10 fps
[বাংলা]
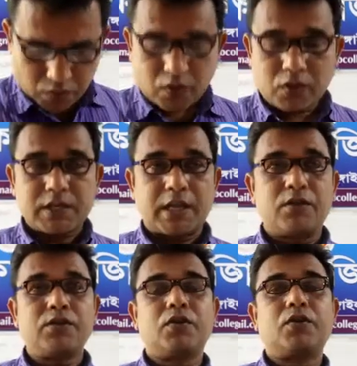অন্য
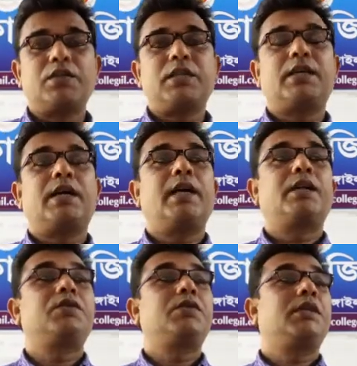সাধারণ জনগোষ্ঠী যারা
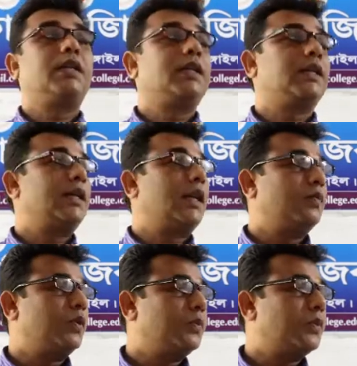এরা যদি এদেরকে হেয়া
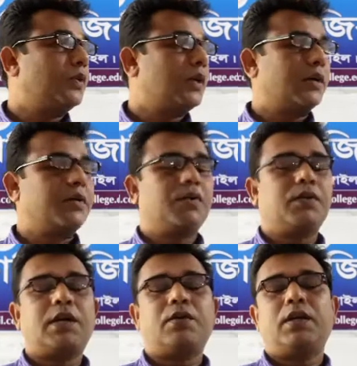প্রতিপন্ন না করতো
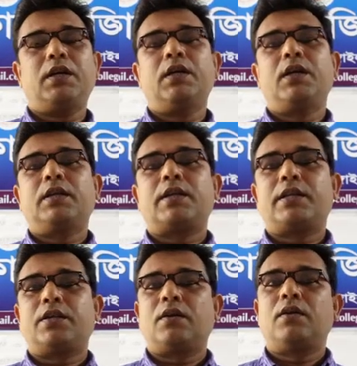তাহলে
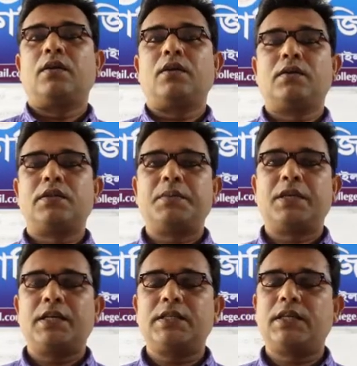তাদের যে
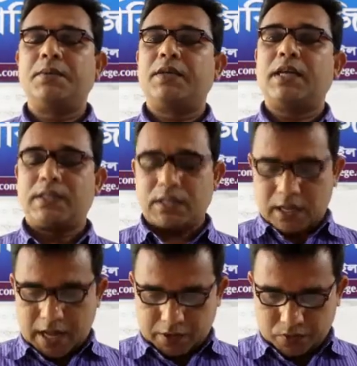বিকাশ সেই বিকাশটা
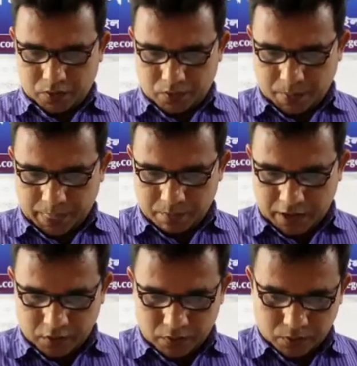আরেকটু
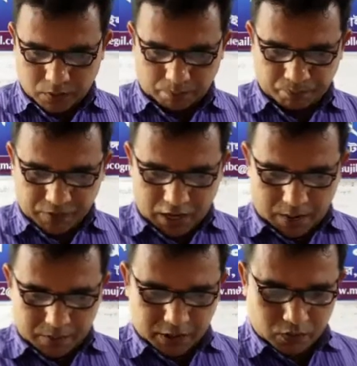ভালো হতো
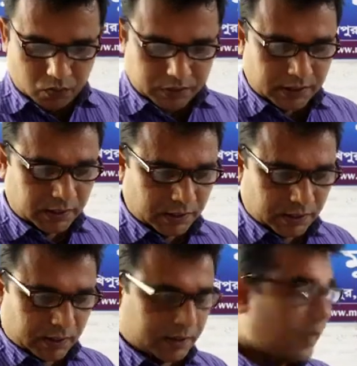আমাদের উচিত
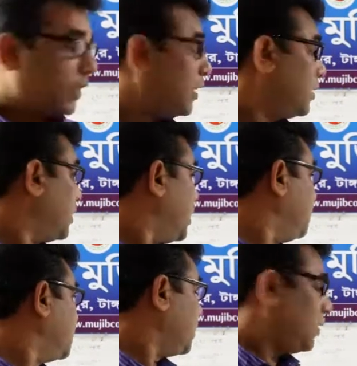তাদের এই
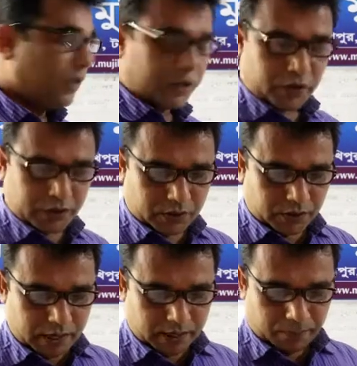বিষয়ে সচেতন
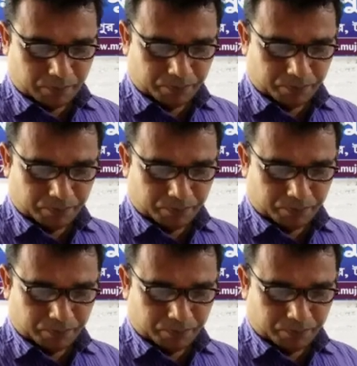থাকে